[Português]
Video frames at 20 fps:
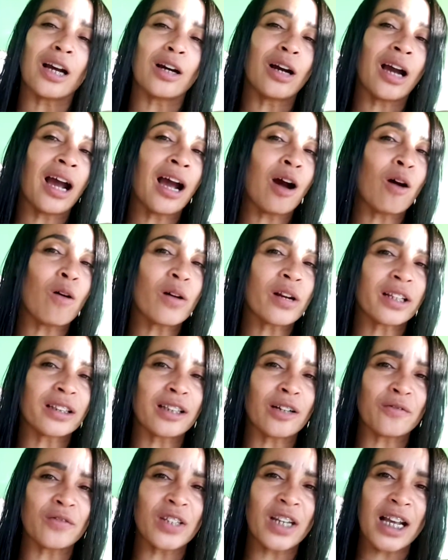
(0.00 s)
a hora
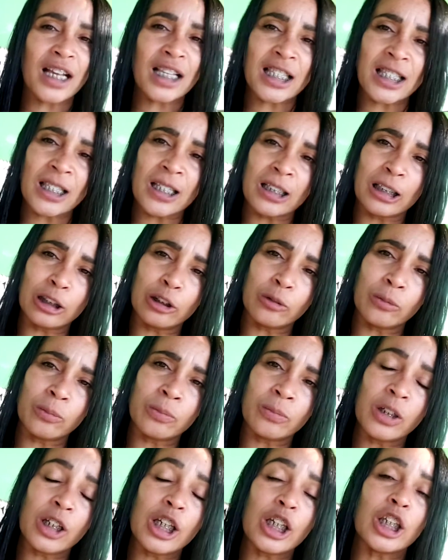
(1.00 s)
da viração,
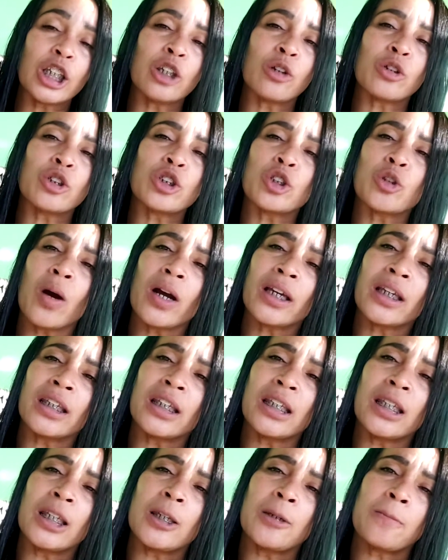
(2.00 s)
e eu estou
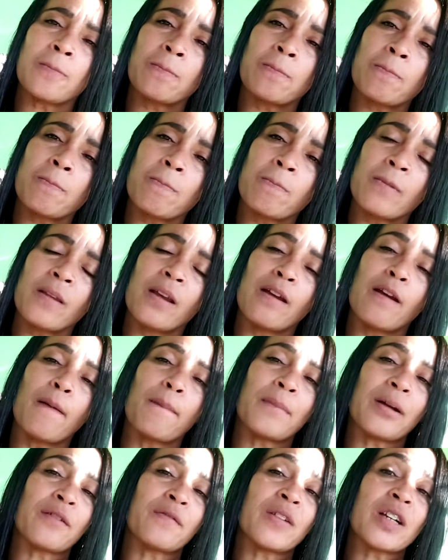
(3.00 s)
aqui
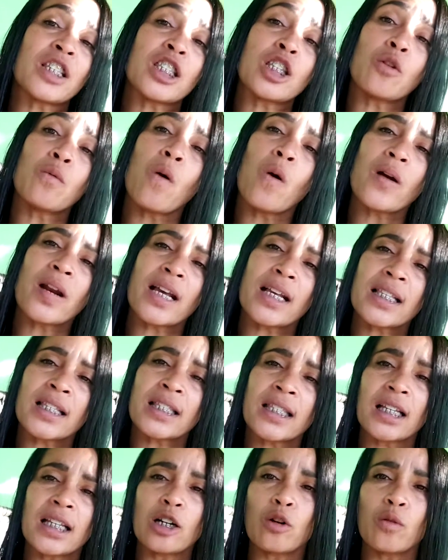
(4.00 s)
para fazer uma
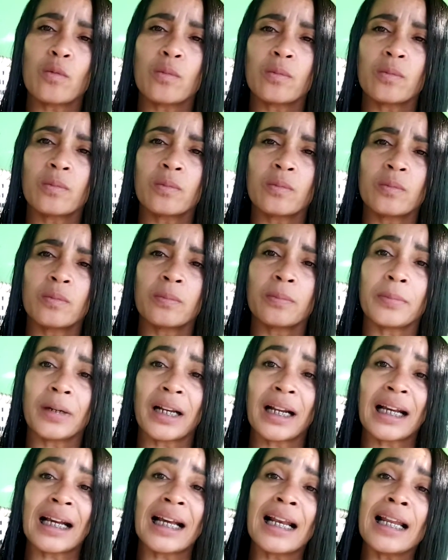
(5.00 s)
oração,
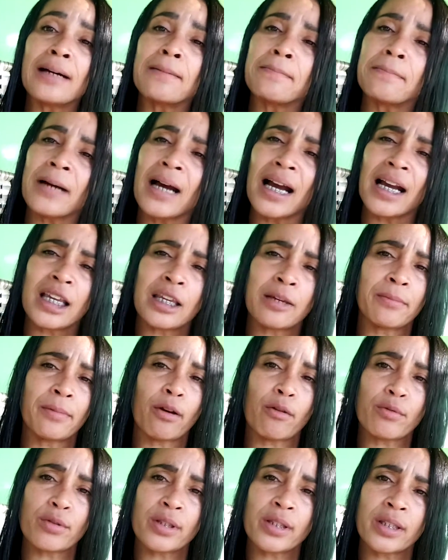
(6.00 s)
para clamar,
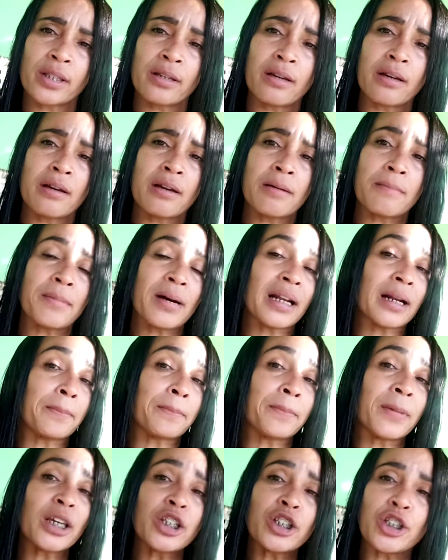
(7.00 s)
irmãos, para
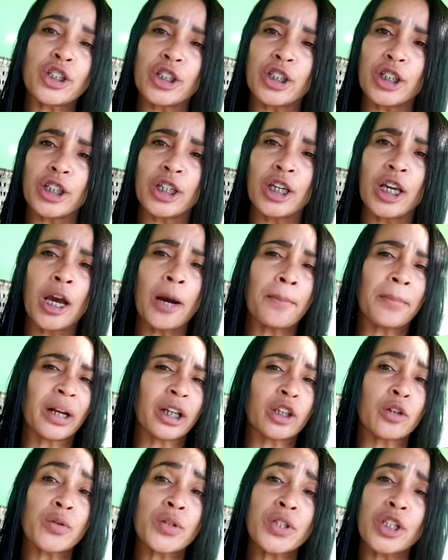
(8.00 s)
pedir, para
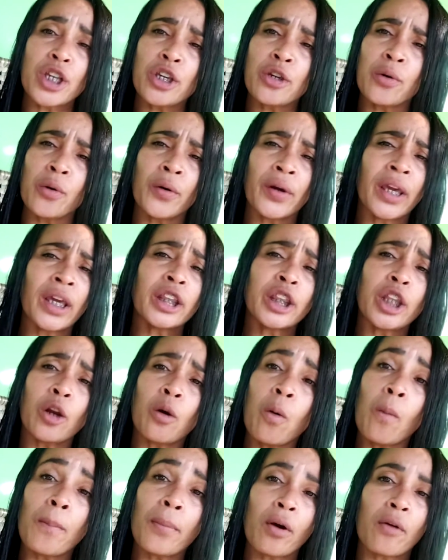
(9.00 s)
que o Senhor entre
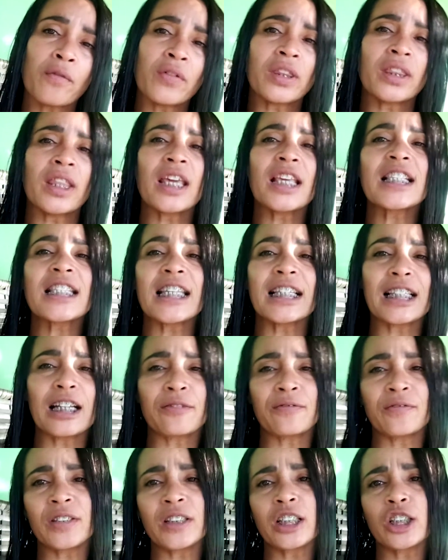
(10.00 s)
com providência na
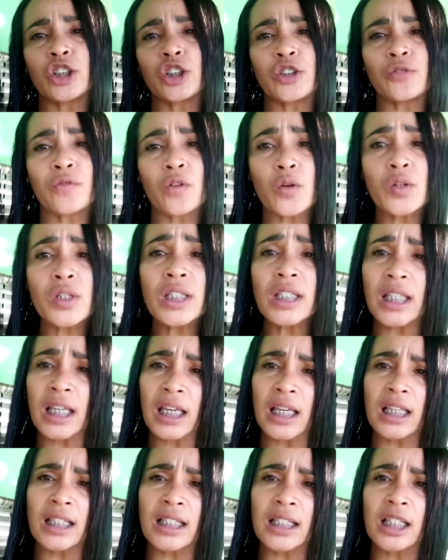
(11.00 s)
vida de
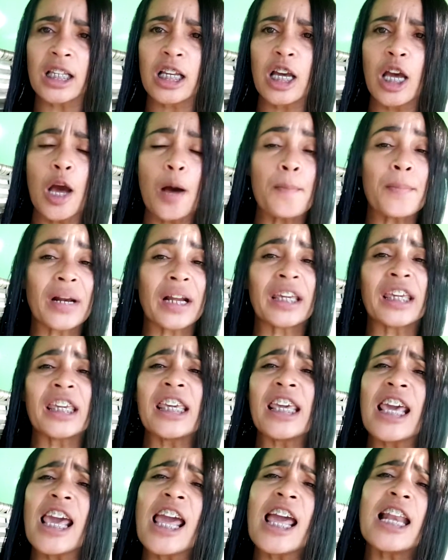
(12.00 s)
vocês, para
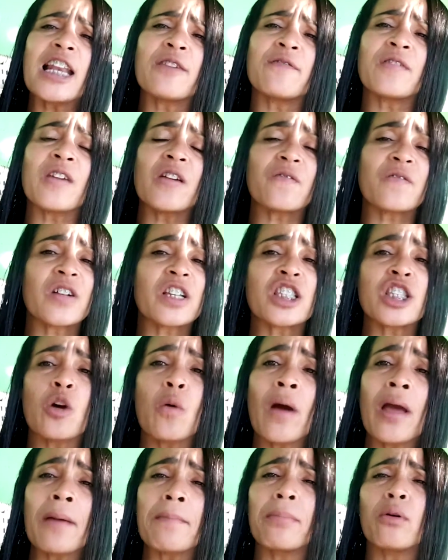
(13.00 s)
que Ele venha fazer o
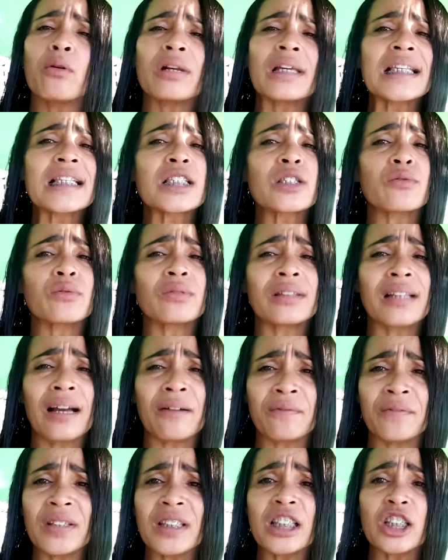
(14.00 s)
reboliço na
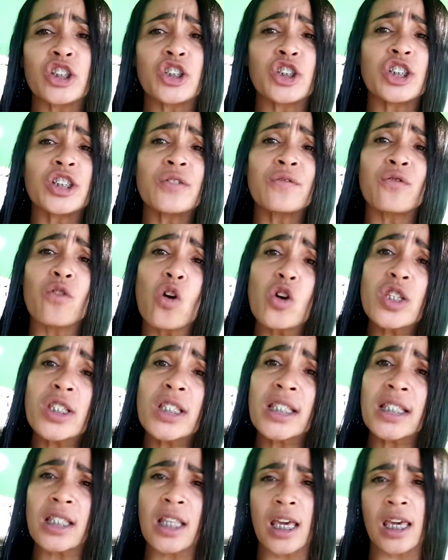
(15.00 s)
vida de
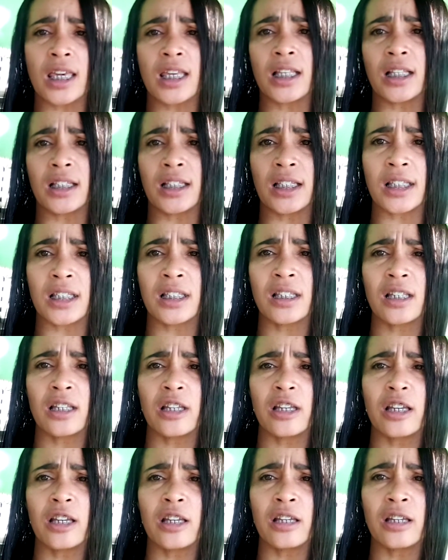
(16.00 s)
vocês.
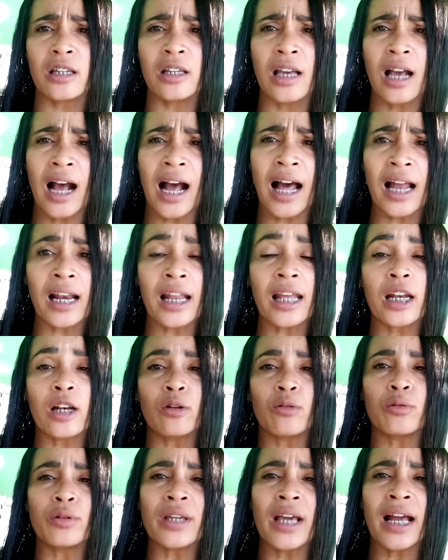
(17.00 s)

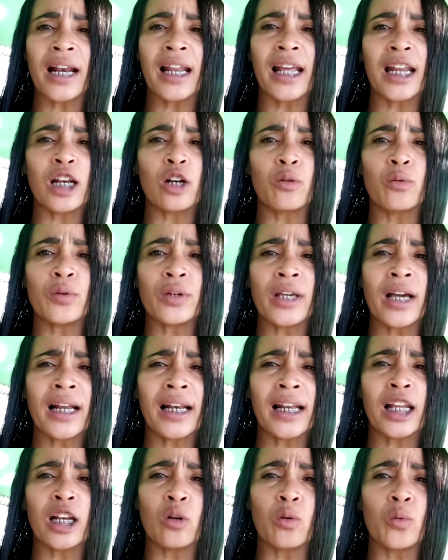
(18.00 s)
Aleluia, aleluia,
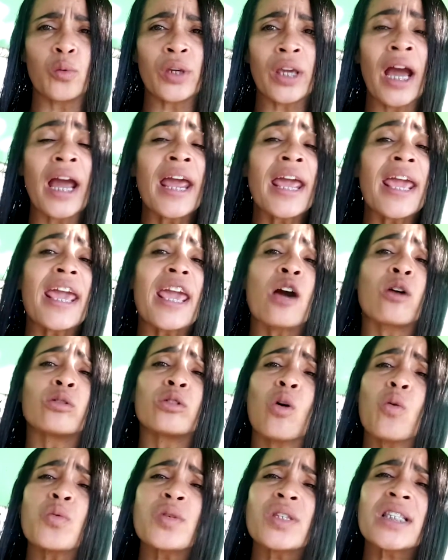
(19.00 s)
aleluia. Eu
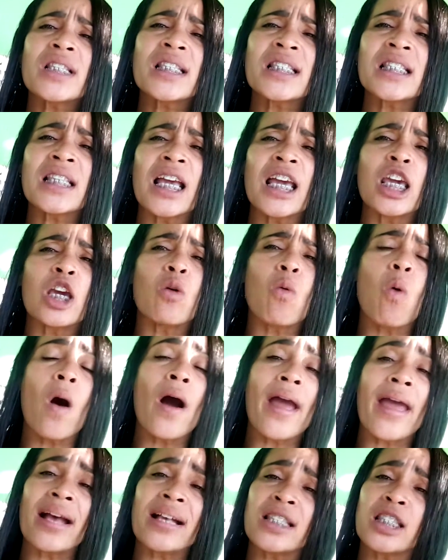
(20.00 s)
não sei qual
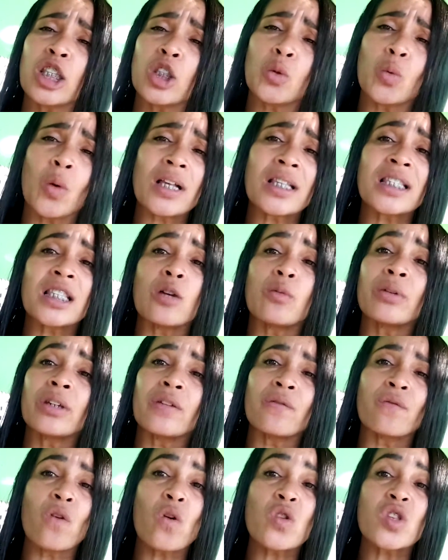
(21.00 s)
é a situação que
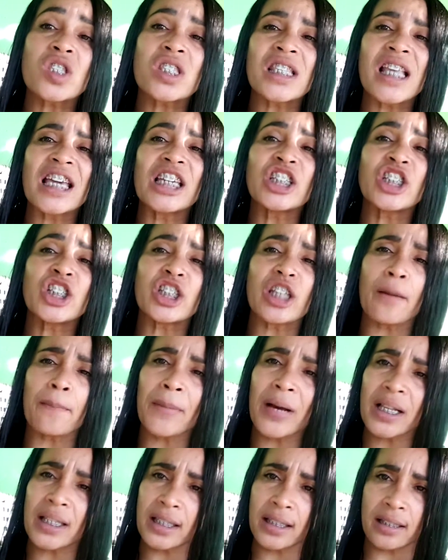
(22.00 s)
você está
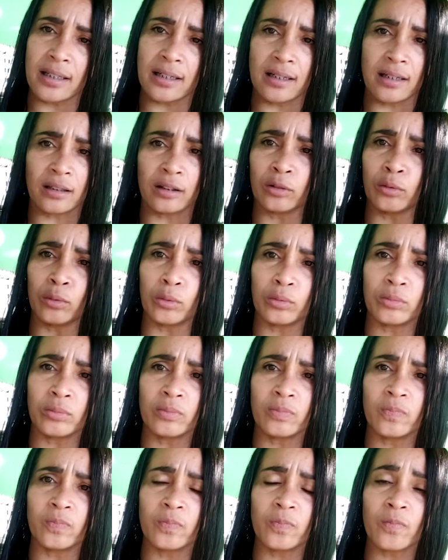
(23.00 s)
passando.
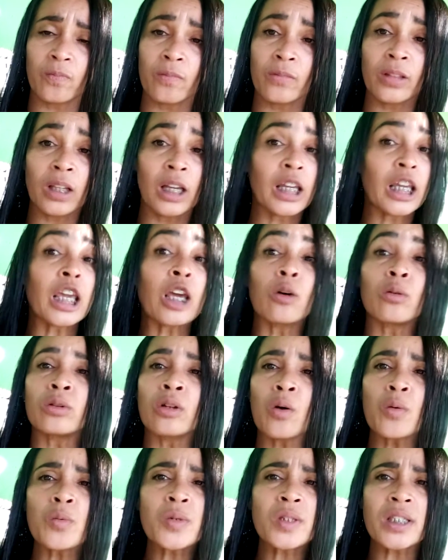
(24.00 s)
Eu
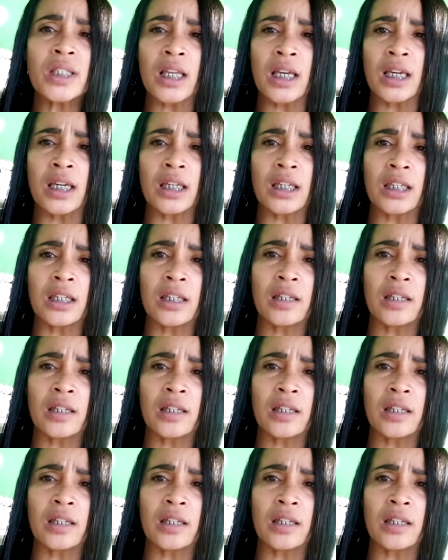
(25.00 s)
não sei.